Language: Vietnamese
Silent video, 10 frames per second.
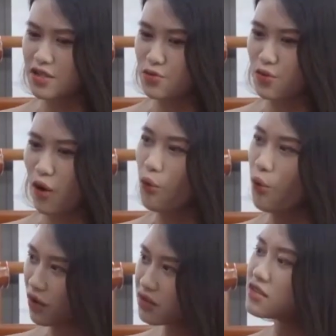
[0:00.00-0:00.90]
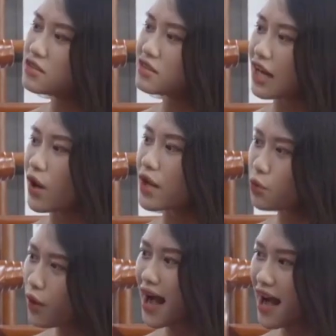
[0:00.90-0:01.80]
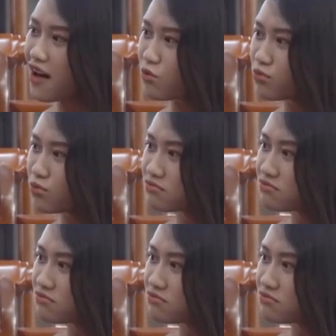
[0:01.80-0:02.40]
này thì chú có uống những cái loại thuốc khác không?